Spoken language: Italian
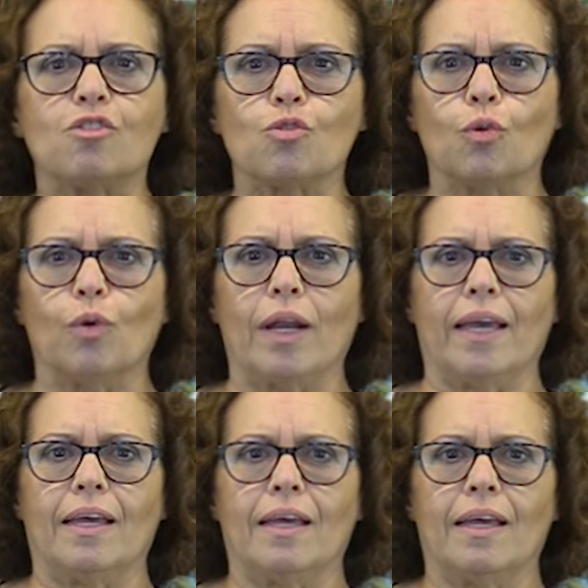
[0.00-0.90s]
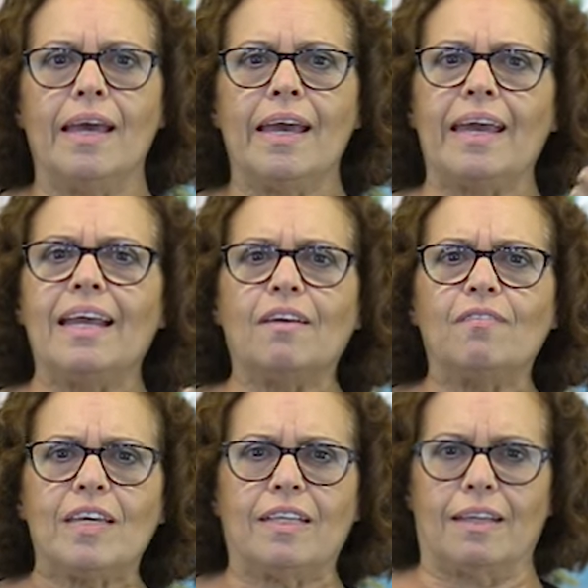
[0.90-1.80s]
sole e la
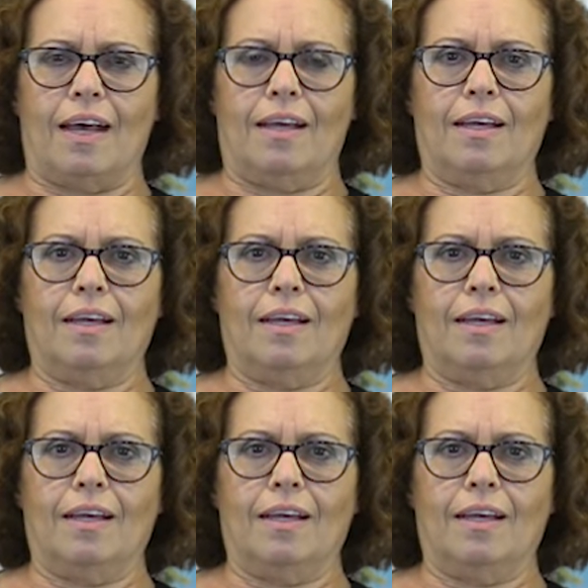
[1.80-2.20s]
vita.